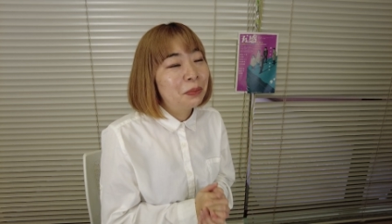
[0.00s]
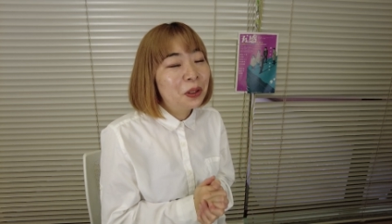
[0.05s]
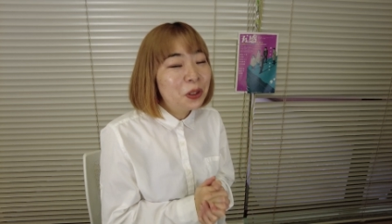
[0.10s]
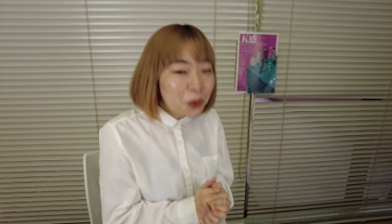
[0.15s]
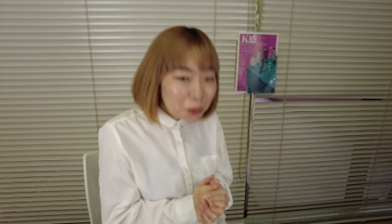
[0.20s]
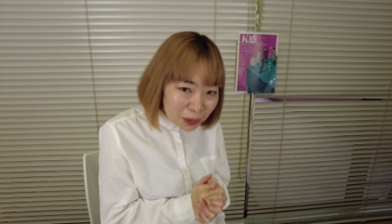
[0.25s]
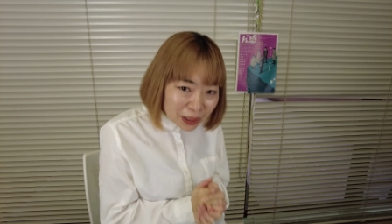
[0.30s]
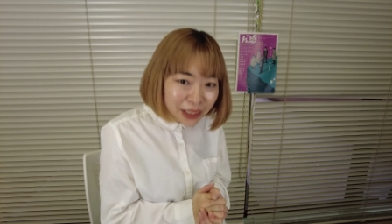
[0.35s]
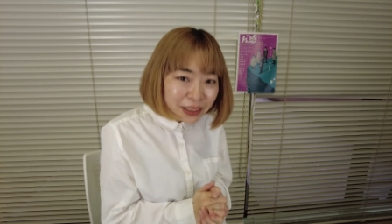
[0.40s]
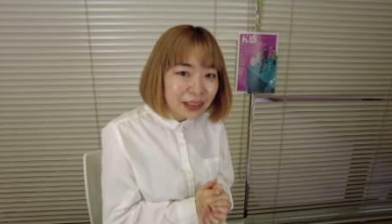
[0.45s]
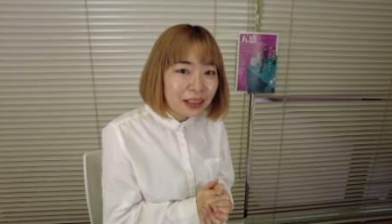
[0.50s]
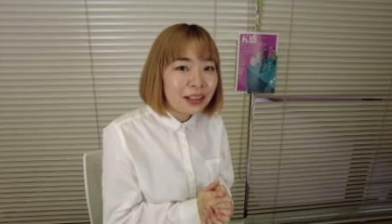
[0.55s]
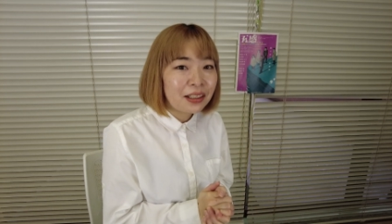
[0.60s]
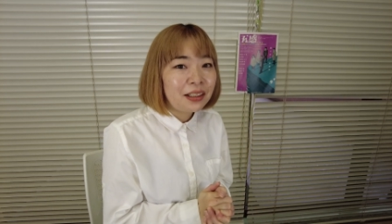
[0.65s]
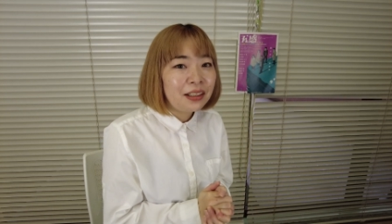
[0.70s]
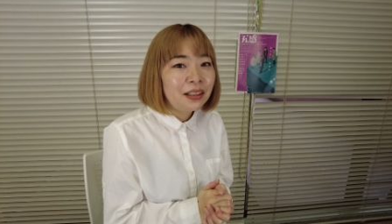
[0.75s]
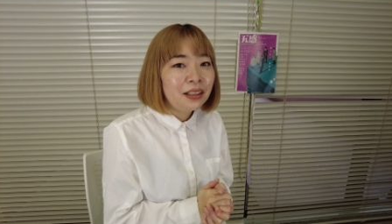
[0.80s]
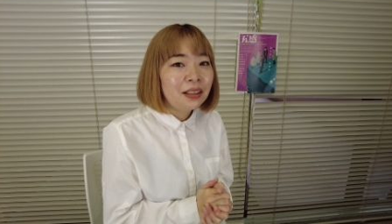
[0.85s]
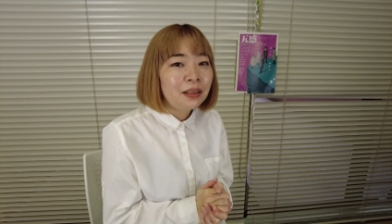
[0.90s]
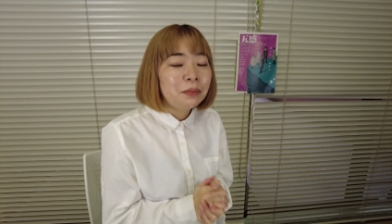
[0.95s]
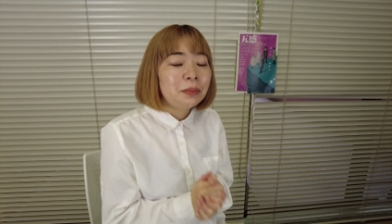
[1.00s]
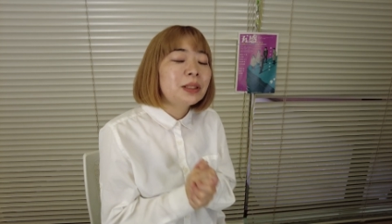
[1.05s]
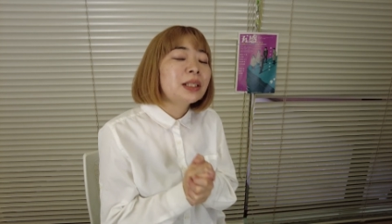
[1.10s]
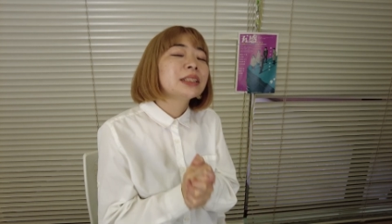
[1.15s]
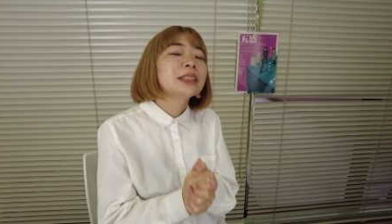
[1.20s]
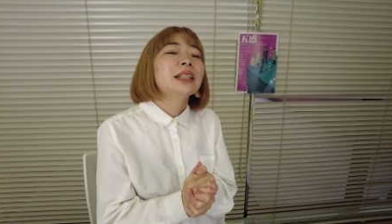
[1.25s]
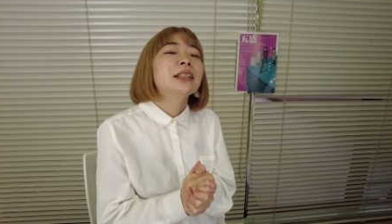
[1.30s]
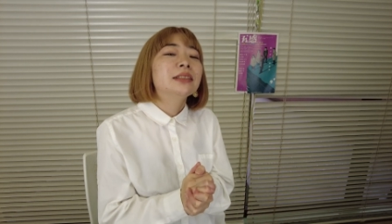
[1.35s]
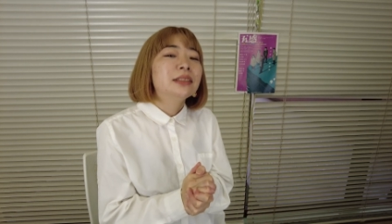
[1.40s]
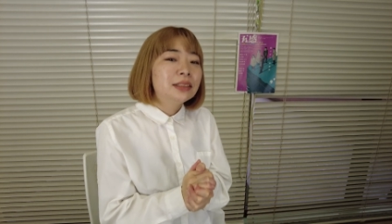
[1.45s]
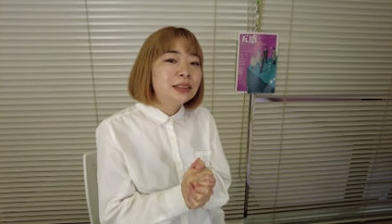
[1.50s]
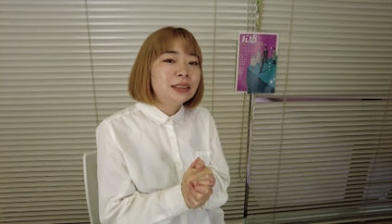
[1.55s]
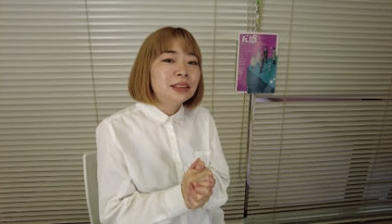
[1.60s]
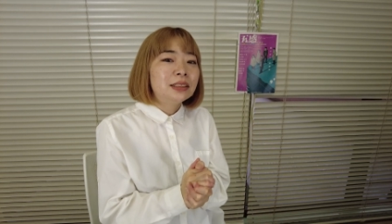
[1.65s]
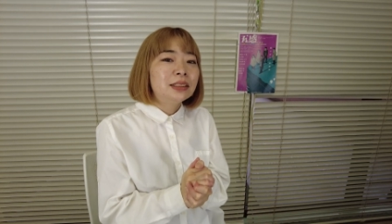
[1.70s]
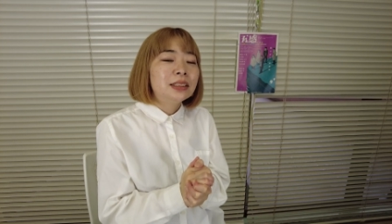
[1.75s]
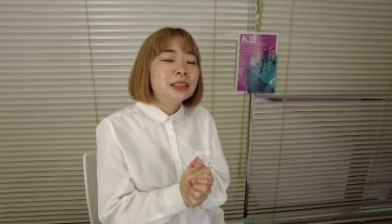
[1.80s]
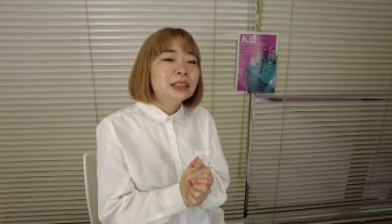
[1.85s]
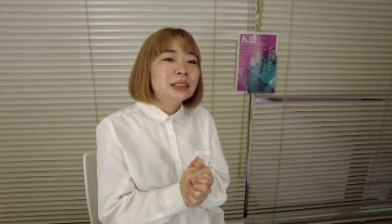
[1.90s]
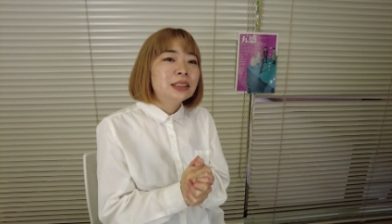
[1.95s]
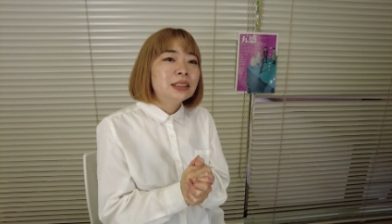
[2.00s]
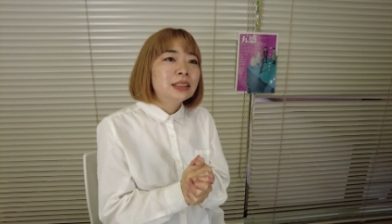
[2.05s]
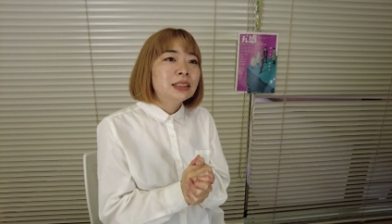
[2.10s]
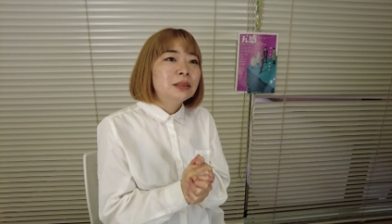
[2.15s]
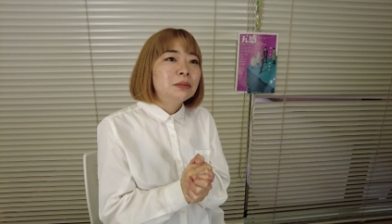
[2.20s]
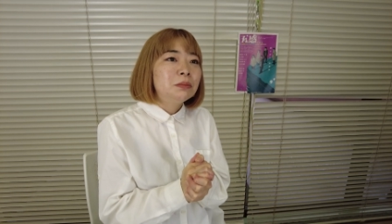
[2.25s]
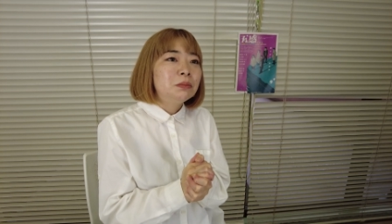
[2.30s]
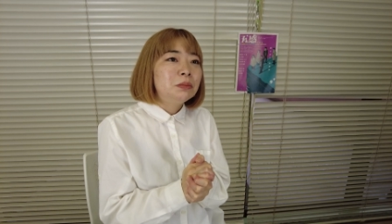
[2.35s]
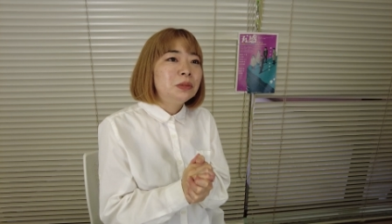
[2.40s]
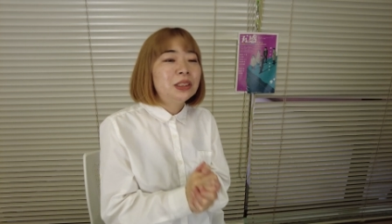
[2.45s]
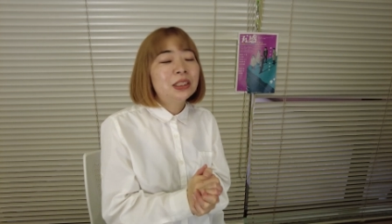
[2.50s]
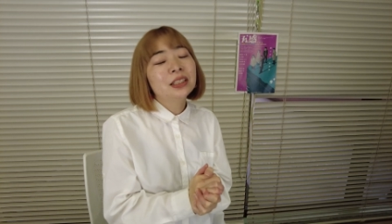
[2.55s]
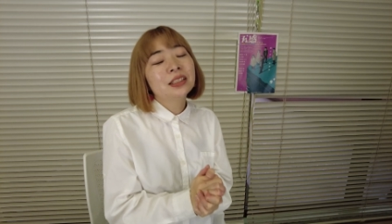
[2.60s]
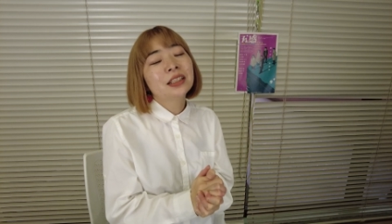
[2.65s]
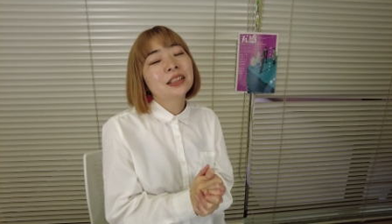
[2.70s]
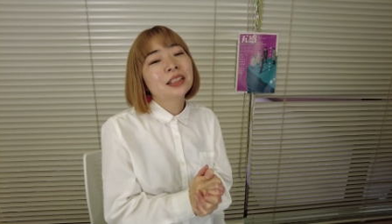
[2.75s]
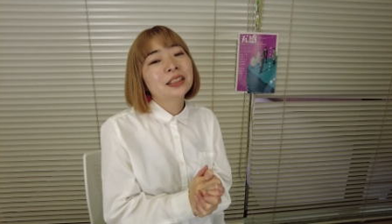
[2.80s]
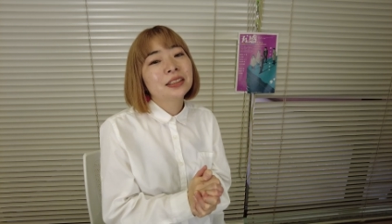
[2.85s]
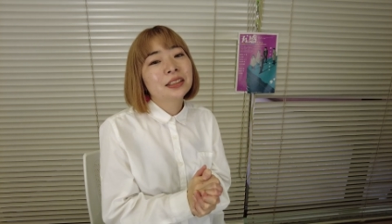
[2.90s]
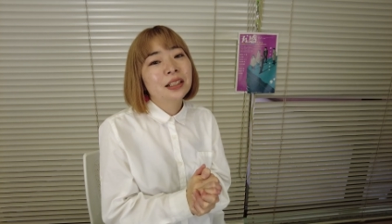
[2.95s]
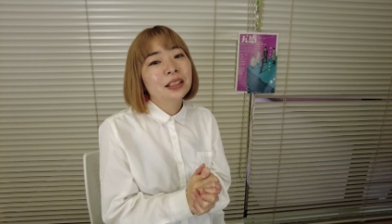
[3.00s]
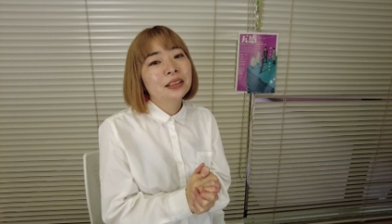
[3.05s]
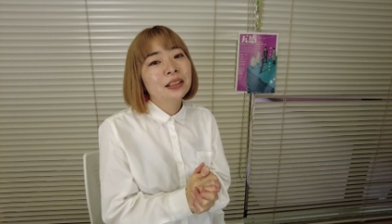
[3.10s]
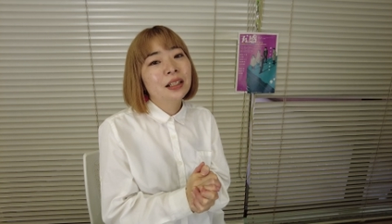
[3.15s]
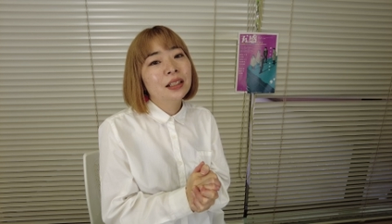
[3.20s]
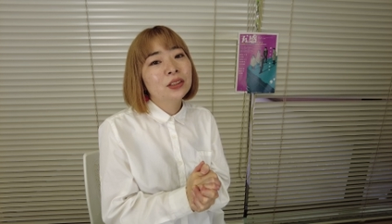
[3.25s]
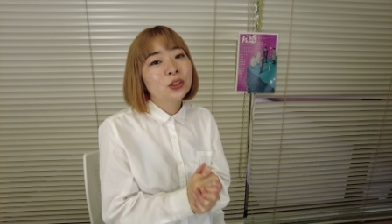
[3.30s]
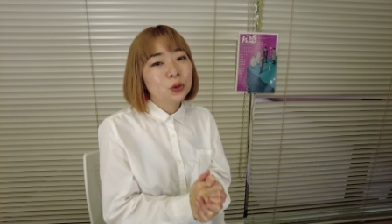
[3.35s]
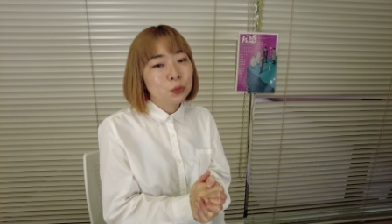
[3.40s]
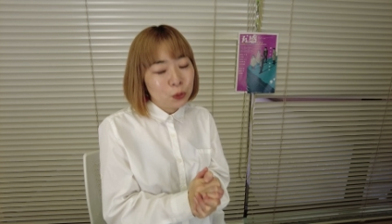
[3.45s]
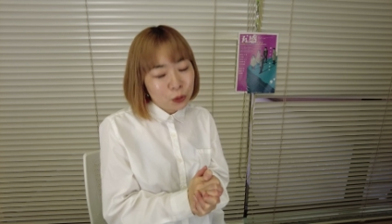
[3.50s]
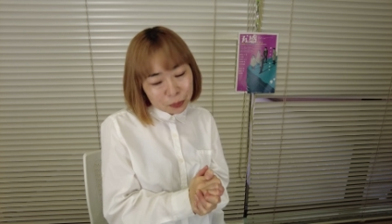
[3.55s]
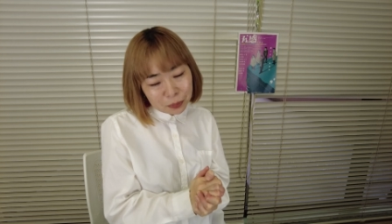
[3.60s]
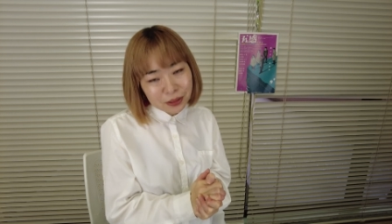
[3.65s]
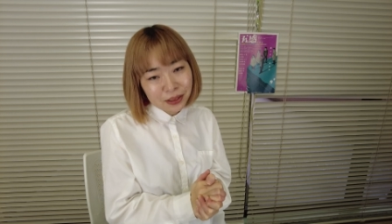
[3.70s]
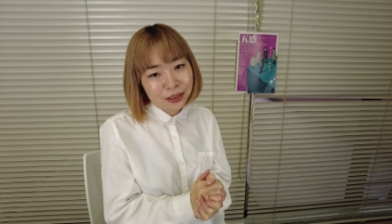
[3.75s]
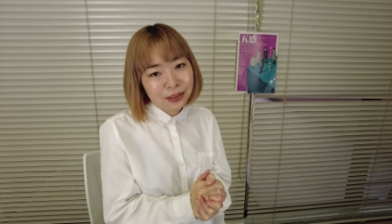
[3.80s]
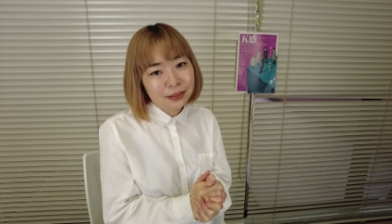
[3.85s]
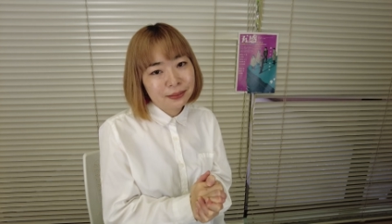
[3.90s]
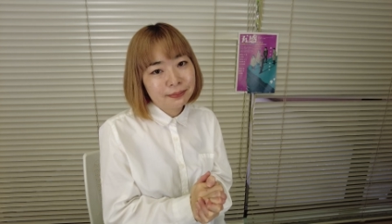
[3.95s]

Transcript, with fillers: 目の前で皆さんに見ていただきたいなと思います。